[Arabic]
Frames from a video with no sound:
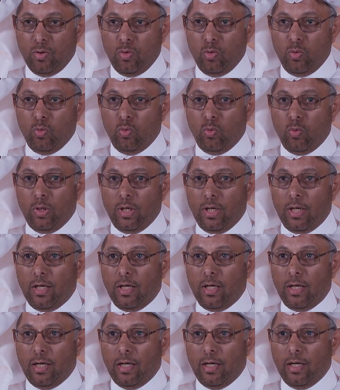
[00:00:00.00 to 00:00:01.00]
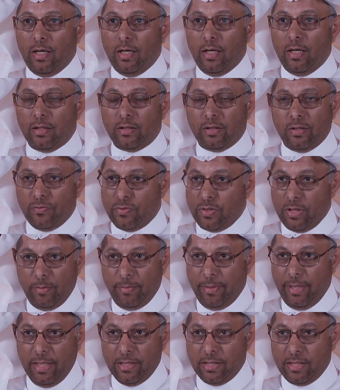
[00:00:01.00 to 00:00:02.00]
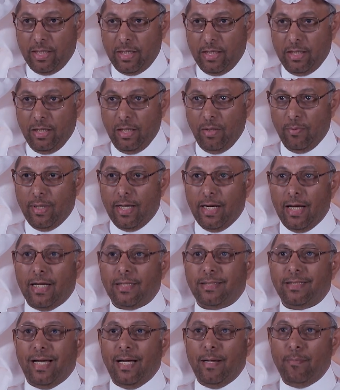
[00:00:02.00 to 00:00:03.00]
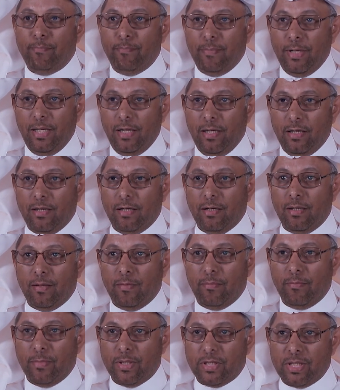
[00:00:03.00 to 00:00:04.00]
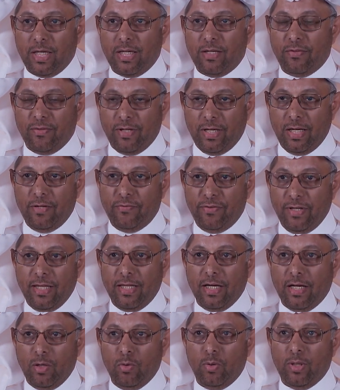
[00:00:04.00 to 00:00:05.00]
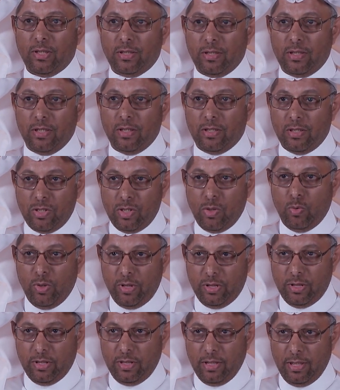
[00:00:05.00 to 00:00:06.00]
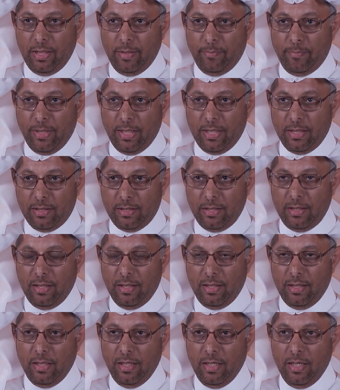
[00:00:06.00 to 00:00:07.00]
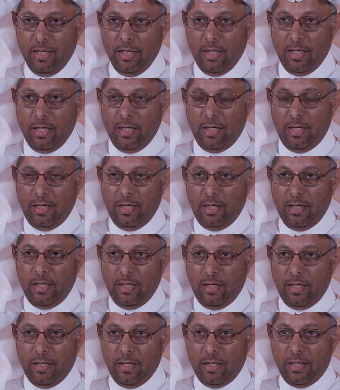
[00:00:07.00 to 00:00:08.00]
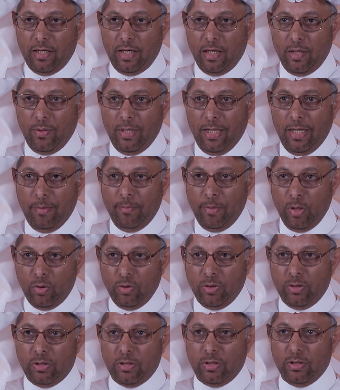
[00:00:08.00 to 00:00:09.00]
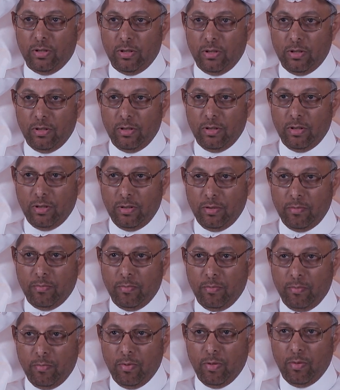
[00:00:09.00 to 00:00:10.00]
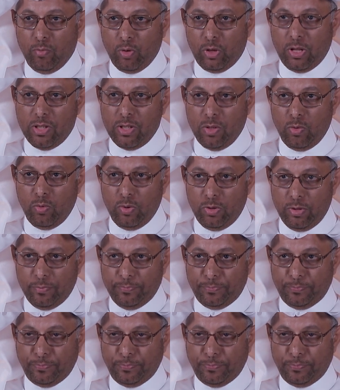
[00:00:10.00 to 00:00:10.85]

وتفصل من العسكرية وأنا أتحمل مصاريفك أنا في هذاك الوقت تزوجت لما أخذت الثانوية العامة كنت آه، متزوج